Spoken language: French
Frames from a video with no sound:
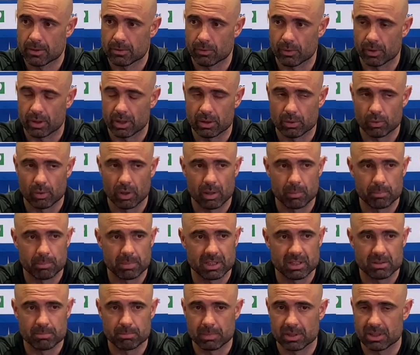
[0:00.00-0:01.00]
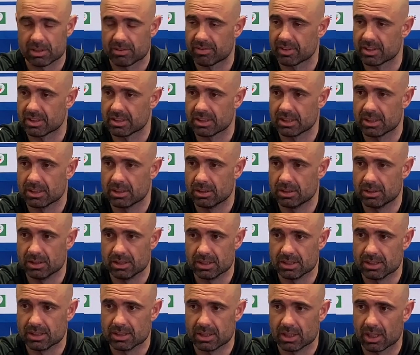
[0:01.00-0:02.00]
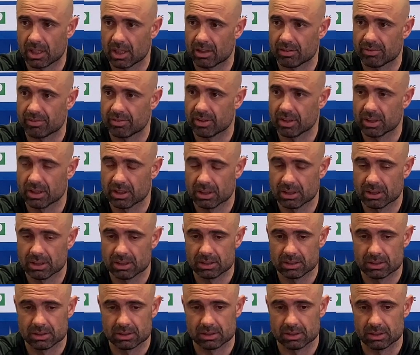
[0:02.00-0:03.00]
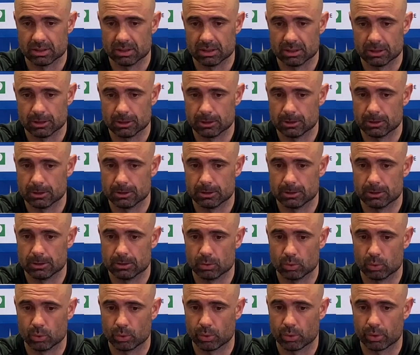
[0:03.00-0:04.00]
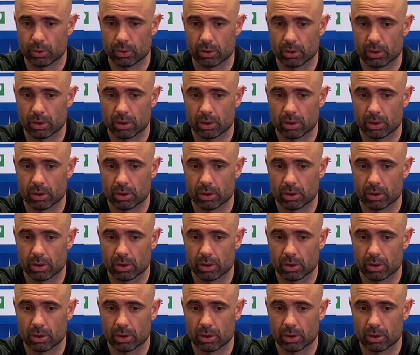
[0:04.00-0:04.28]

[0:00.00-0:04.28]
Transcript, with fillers: il n'y aura pas de match facile d'ici à la fin. Euh, donc,